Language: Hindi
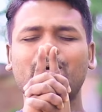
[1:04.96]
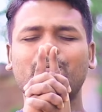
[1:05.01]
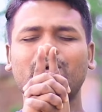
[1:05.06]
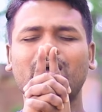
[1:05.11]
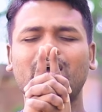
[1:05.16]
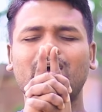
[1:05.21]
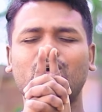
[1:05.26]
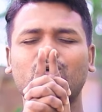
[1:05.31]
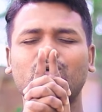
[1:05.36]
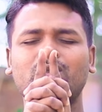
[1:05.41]

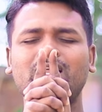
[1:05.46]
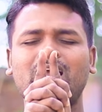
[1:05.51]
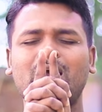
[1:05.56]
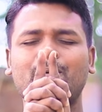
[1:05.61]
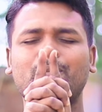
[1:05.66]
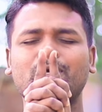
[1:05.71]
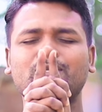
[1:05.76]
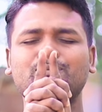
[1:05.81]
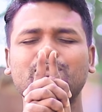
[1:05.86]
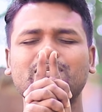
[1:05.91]
आपका उंगली
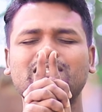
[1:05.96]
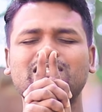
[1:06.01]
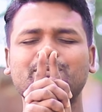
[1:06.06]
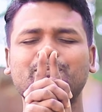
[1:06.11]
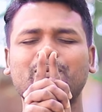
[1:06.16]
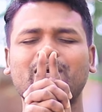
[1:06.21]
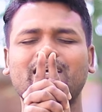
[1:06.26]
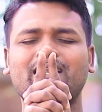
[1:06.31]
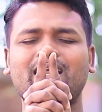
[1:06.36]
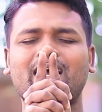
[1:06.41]
आपस में
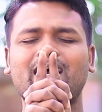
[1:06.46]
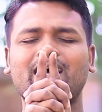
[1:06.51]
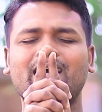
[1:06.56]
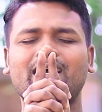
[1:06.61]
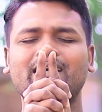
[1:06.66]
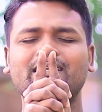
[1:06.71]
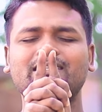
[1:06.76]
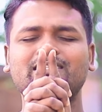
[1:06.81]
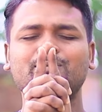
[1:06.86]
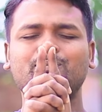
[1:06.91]
चिपक रहा
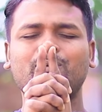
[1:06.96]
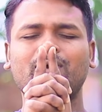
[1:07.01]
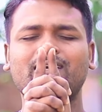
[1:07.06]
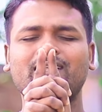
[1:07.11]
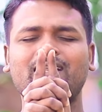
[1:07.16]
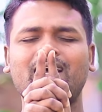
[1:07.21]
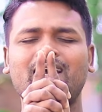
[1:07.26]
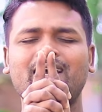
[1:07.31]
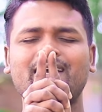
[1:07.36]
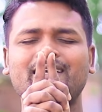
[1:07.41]
है चिपक
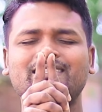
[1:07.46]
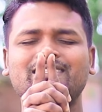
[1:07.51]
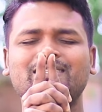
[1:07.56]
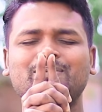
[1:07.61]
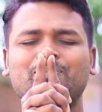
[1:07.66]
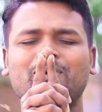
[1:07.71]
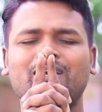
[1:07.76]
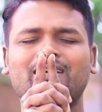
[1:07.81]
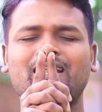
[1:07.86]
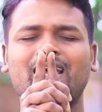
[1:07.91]
रहा है
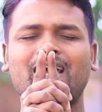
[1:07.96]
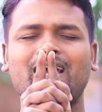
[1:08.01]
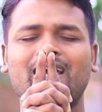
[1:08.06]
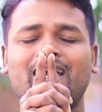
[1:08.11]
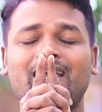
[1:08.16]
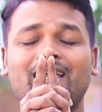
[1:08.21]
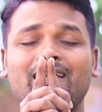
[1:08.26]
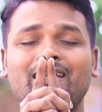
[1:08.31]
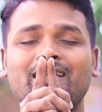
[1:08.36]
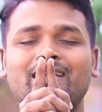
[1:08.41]
चिपक
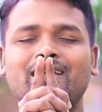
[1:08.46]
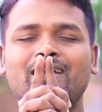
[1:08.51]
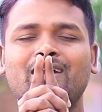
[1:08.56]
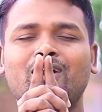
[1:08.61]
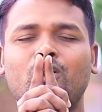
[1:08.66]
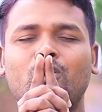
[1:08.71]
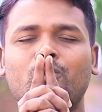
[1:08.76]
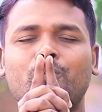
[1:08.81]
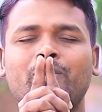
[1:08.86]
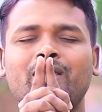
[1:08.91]
रहा है
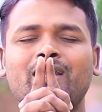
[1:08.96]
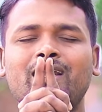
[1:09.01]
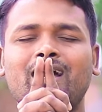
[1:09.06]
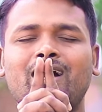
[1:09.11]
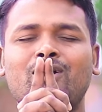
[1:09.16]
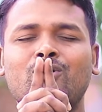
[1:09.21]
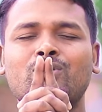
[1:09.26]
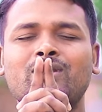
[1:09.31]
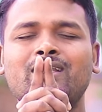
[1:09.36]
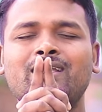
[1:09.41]
और फिर
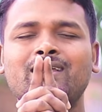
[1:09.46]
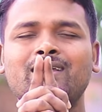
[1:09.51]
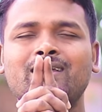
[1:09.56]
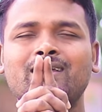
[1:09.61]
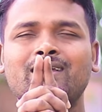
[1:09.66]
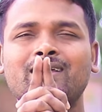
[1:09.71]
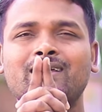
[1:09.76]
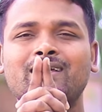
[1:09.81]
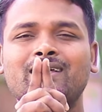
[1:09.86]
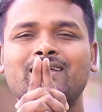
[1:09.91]
उंगली
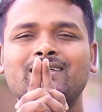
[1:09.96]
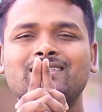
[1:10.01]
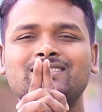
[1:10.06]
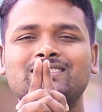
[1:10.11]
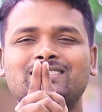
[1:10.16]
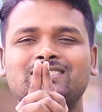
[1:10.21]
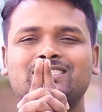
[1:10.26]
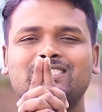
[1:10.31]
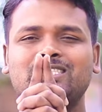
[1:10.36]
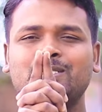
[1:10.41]

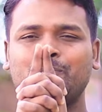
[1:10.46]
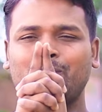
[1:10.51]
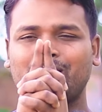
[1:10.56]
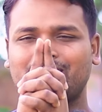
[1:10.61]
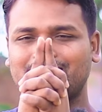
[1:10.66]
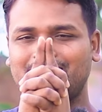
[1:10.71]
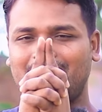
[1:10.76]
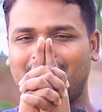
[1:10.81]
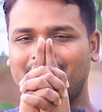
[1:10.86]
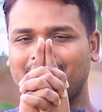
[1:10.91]

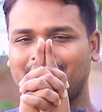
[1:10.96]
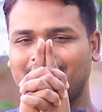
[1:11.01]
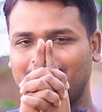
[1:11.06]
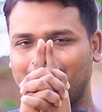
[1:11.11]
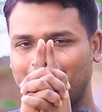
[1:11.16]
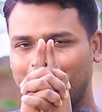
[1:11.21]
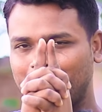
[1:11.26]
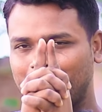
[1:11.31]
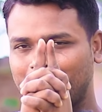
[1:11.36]
चिपक जाएगा